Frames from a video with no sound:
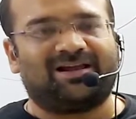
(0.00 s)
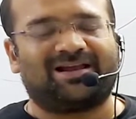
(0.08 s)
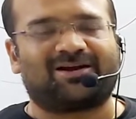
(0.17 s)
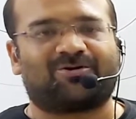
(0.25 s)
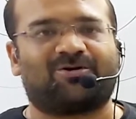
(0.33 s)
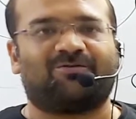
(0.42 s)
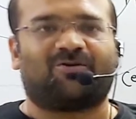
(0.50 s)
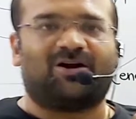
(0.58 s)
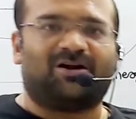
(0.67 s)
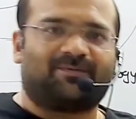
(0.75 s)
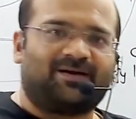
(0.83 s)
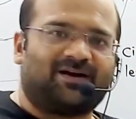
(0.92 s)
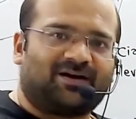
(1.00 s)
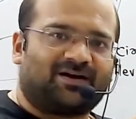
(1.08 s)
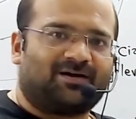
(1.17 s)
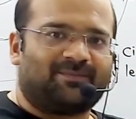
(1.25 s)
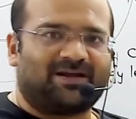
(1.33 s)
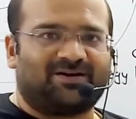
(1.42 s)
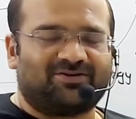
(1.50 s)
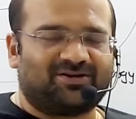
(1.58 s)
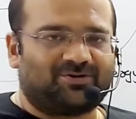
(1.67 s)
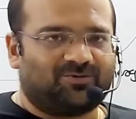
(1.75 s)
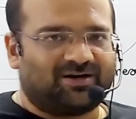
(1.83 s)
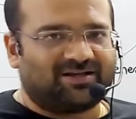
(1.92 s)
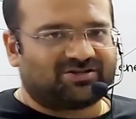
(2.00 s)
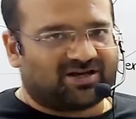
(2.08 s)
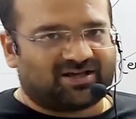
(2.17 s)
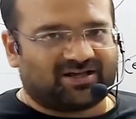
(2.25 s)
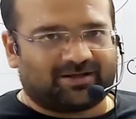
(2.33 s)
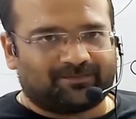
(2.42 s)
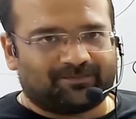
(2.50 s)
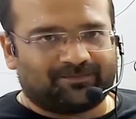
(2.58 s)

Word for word: इलेक्ट्रॉन वॉल्ट में अगर हम एनर्जी ढूंढना चाहें